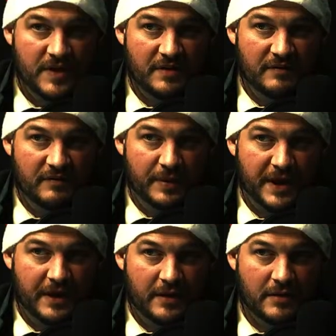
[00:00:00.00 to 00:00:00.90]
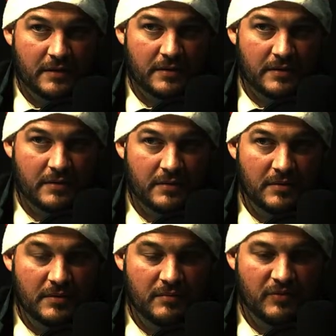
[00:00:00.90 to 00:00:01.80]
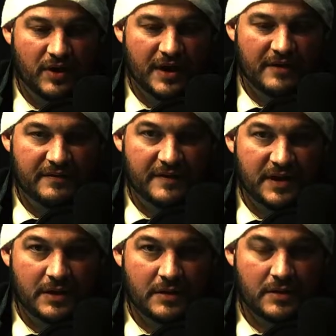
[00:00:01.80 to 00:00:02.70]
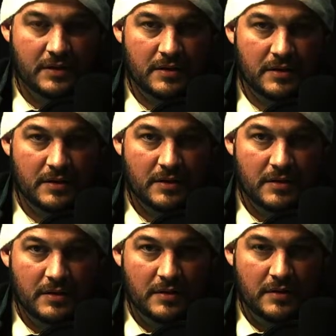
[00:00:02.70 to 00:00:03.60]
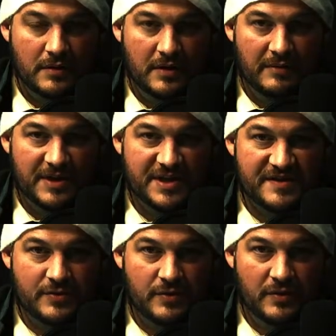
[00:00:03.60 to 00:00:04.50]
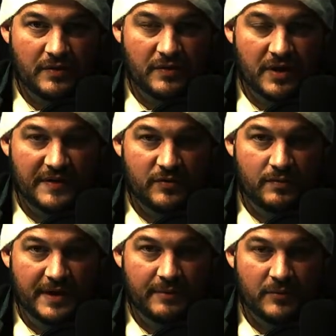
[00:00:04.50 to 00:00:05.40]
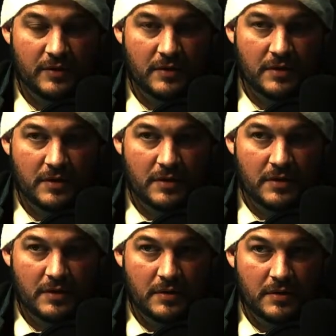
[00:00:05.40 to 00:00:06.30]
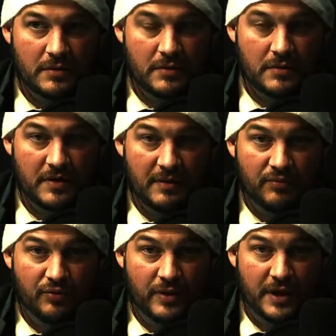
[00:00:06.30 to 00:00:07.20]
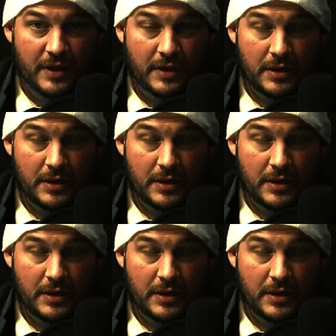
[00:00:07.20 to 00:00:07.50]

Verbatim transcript: Êtes-vous prêt pour l'arrivée de la majestueuse, de la sublime, de la pluie